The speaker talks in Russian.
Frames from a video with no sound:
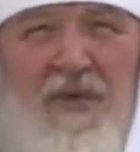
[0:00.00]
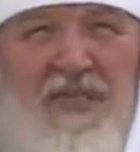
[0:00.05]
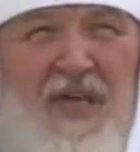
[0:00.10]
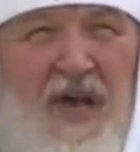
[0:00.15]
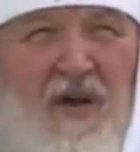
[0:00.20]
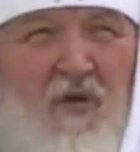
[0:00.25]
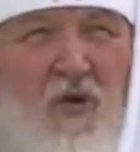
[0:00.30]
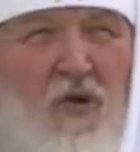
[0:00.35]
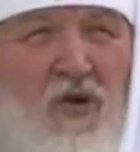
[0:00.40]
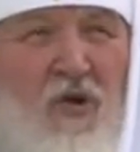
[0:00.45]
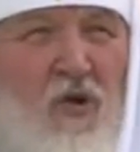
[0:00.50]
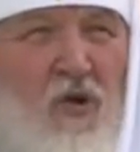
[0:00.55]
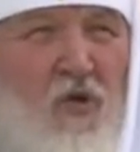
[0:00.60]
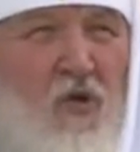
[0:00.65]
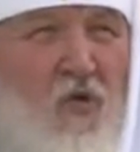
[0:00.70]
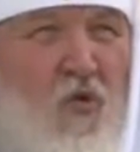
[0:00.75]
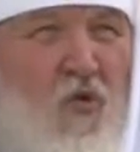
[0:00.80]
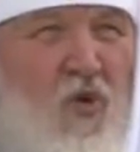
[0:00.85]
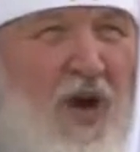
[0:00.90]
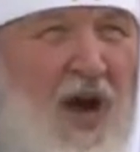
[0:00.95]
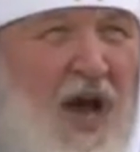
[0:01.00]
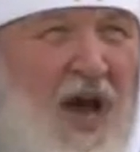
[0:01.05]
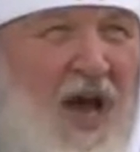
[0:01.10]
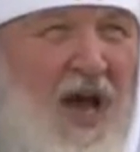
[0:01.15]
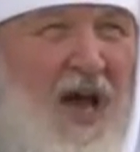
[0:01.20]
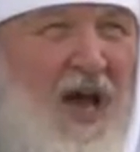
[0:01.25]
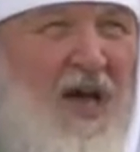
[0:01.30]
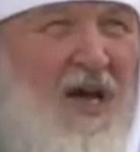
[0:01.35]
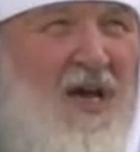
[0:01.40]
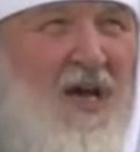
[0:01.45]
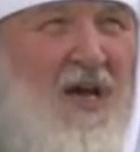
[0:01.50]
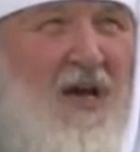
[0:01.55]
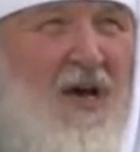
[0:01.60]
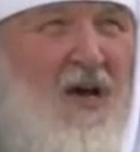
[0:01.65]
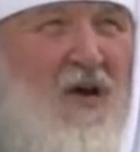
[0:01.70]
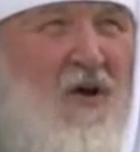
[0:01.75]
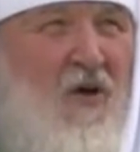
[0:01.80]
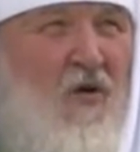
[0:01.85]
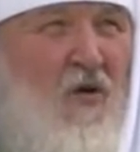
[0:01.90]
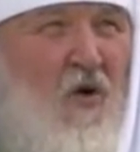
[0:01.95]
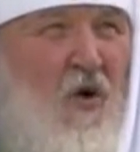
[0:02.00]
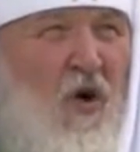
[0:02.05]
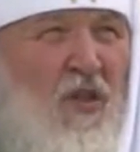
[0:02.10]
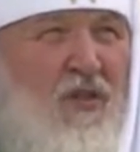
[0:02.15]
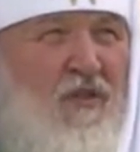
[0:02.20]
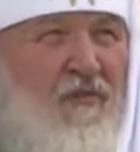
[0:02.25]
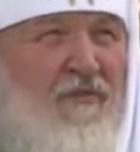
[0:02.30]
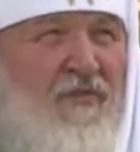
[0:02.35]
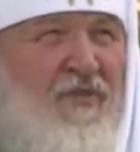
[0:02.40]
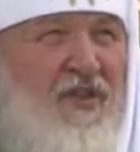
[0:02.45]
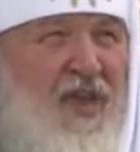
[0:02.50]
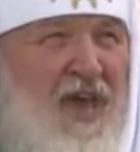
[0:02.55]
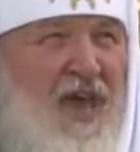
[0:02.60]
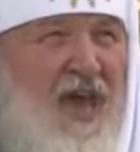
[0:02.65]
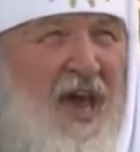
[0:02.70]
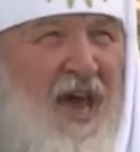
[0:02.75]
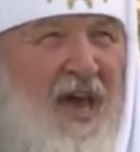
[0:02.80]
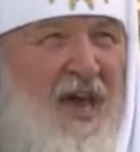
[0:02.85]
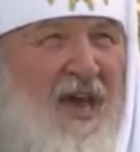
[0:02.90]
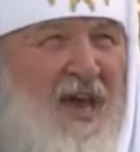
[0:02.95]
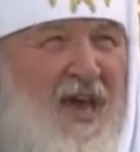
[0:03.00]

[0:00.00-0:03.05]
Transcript: по закону Духа, он вне